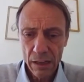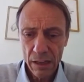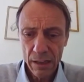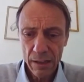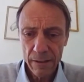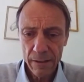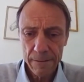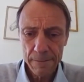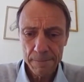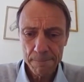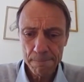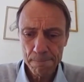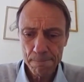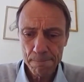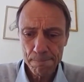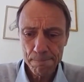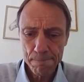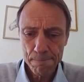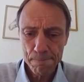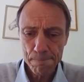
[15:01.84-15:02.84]

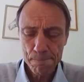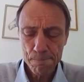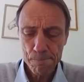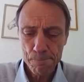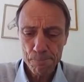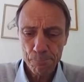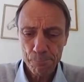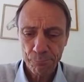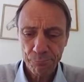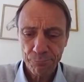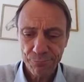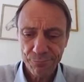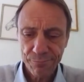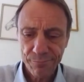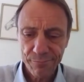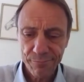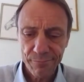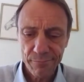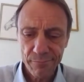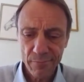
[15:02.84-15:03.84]
Ähm,
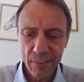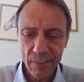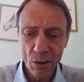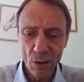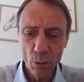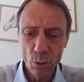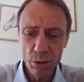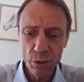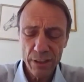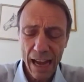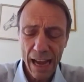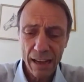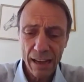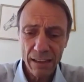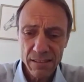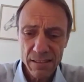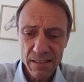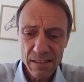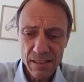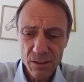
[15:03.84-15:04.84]
und
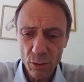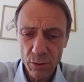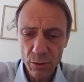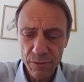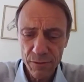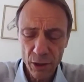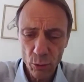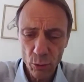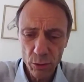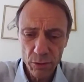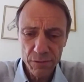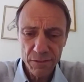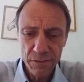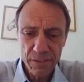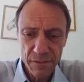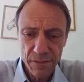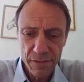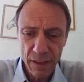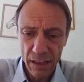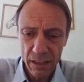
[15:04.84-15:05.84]
Angst und
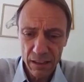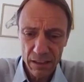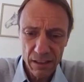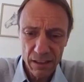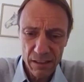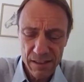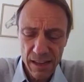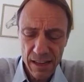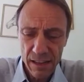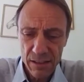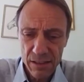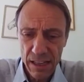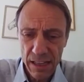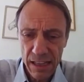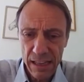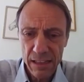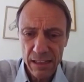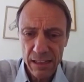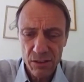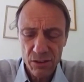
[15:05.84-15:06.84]
Vernunft äh, ist ja
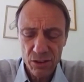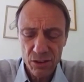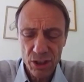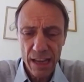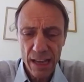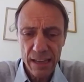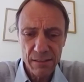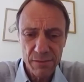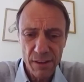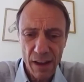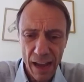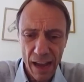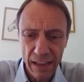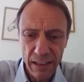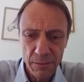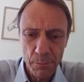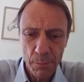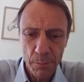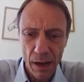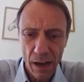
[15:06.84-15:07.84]
eh schlecht
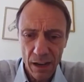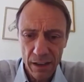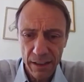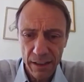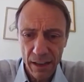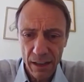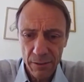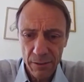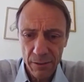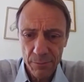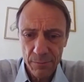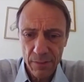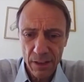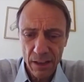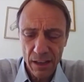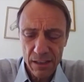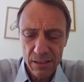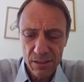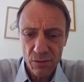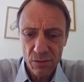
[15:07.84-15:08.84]
vereinbar, ja.
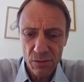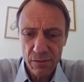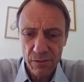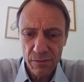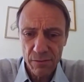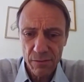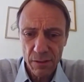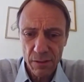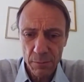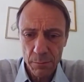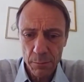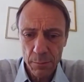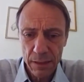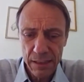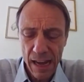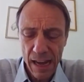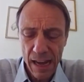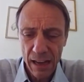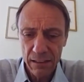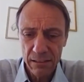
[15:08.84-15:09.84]
Also
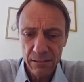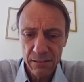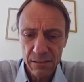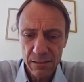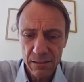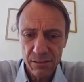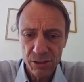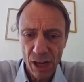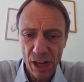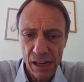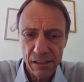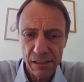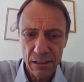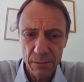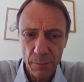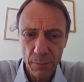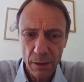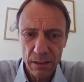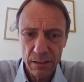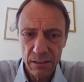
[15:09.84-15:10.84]
mit Angst schaltet
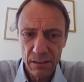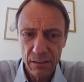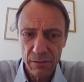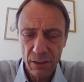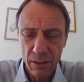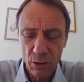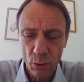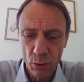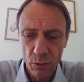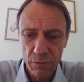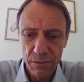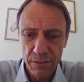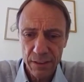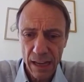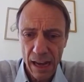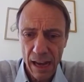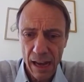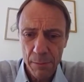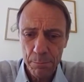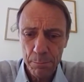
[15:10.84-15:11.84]
man die Vernunft
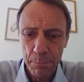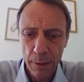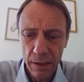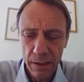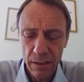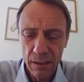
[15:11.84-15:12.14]
ja ab.